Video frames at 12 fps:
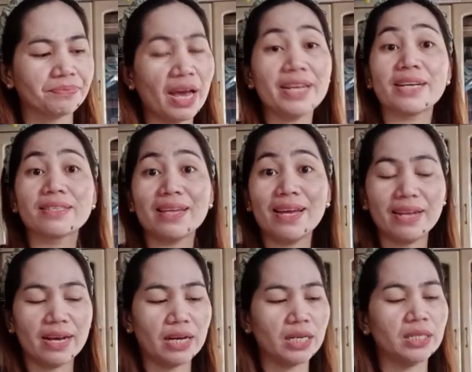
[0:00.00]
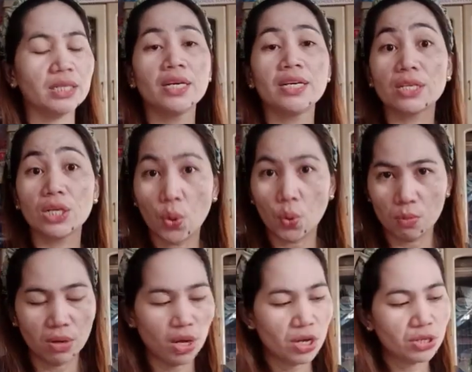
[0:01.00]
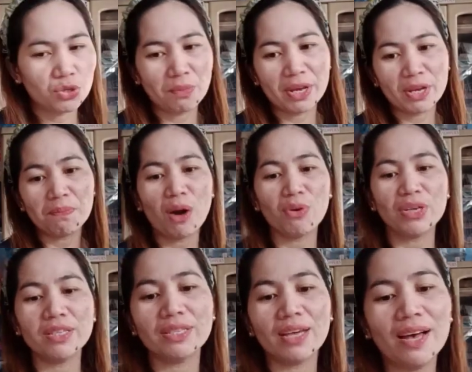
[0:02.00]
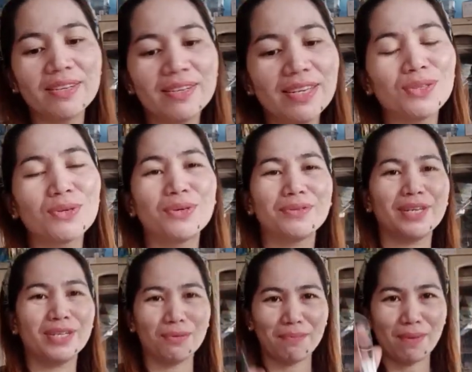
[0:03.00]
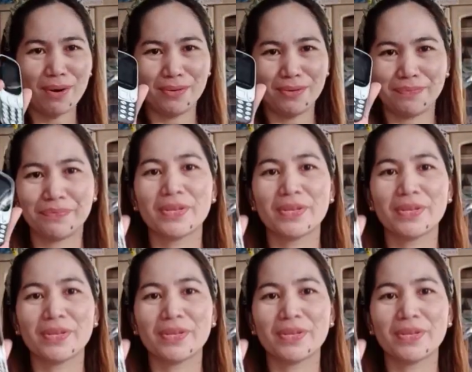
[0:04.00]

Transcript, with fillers: Ay, ng sun ng globe. So, mayroon pa akong isa dito. Ito pa, oh.